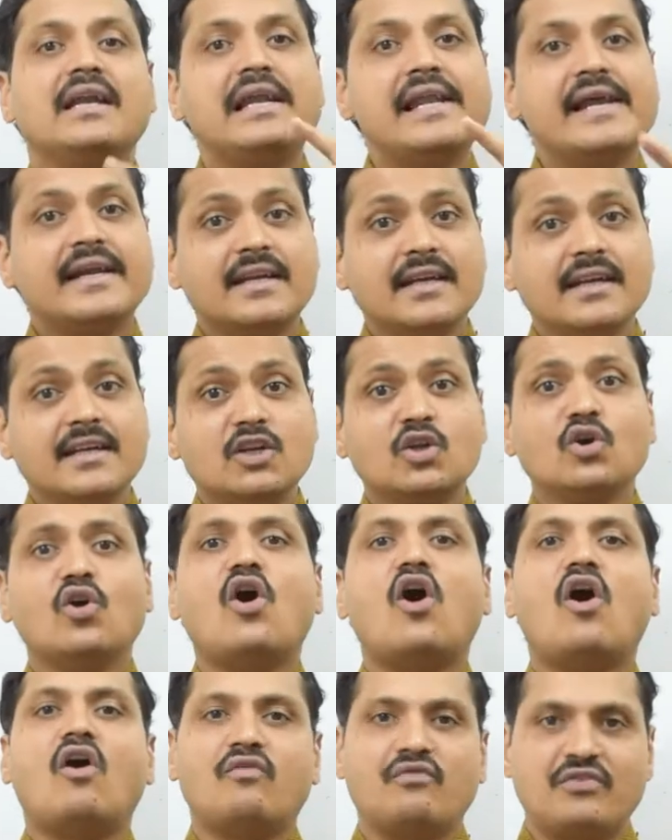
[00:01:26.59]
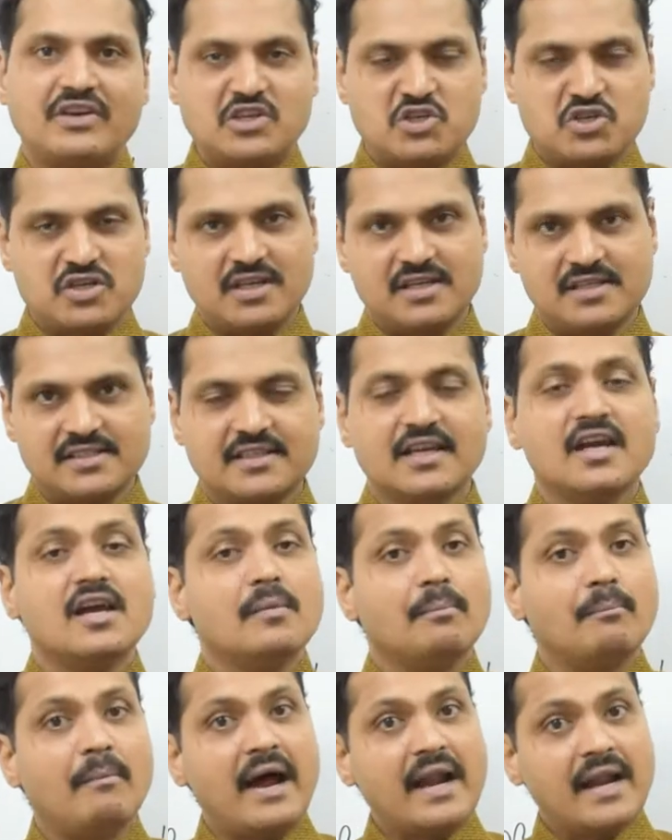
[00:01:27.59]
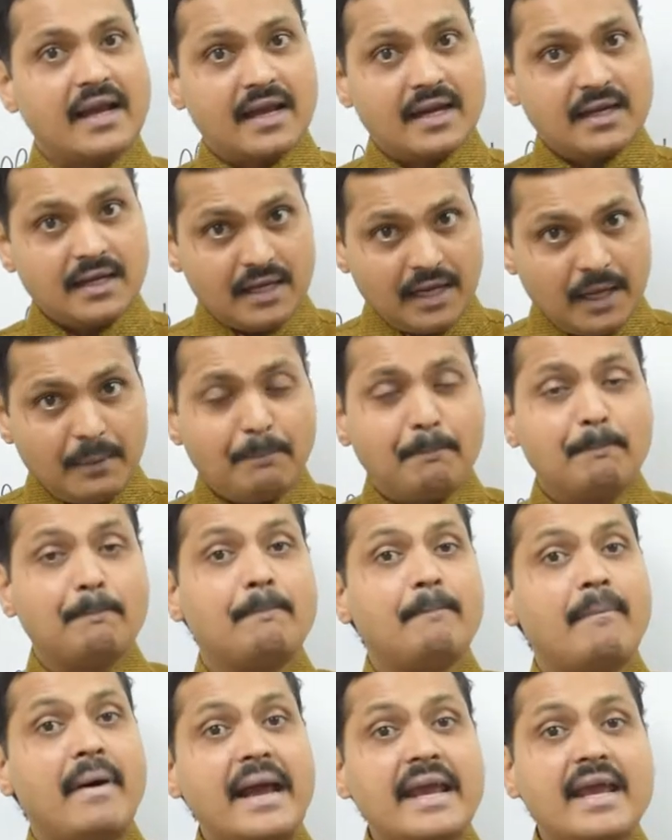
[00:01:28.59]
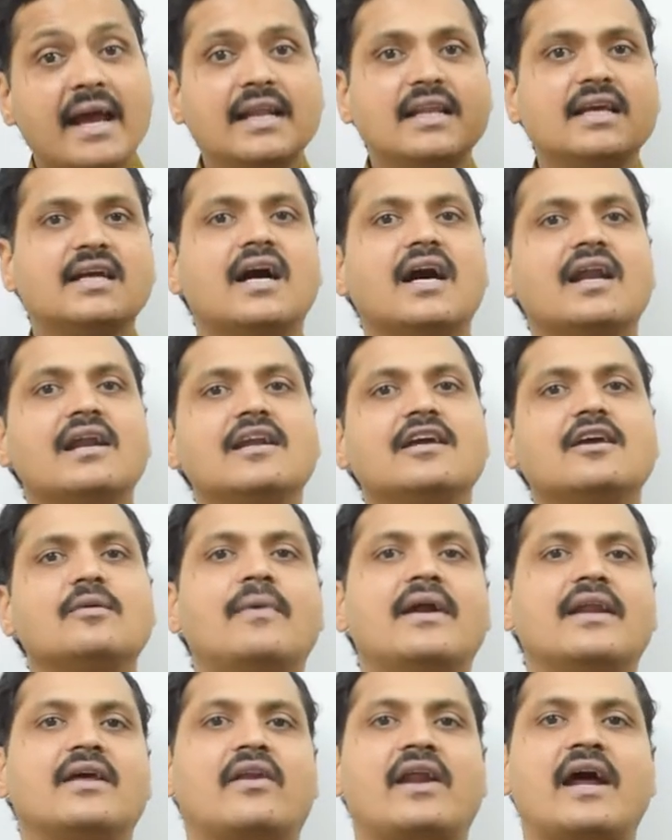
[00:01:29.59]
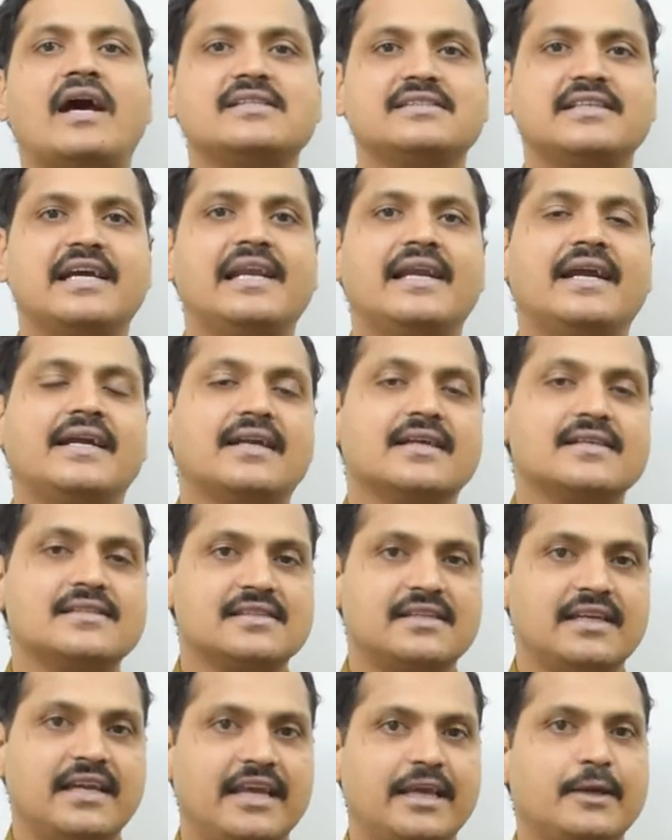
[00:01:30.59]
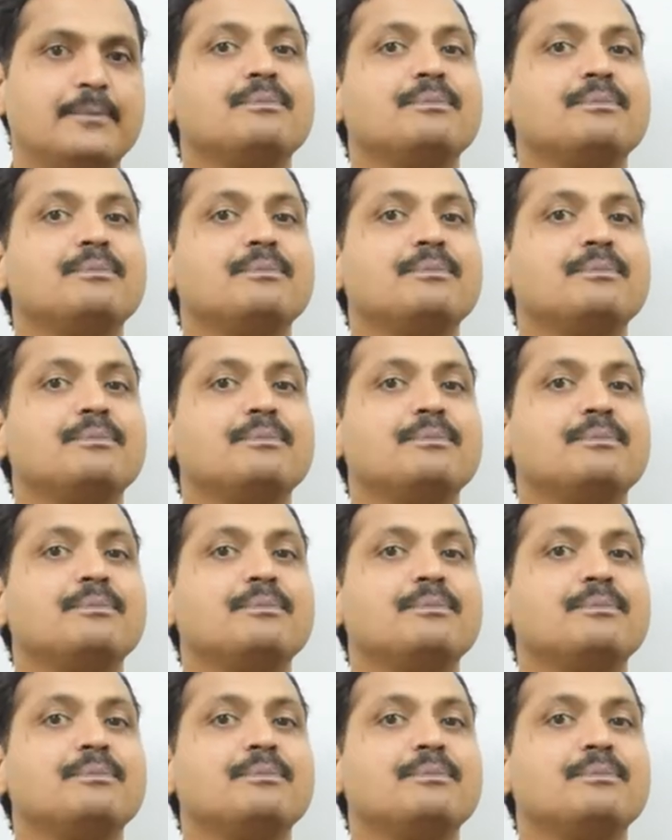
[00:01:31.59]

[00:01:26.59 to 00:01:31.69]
లెటర్ టు ఆఫీషియల్స్ మనకంటే పై అధికారులకి మనకు రాసే లెటర్స్ని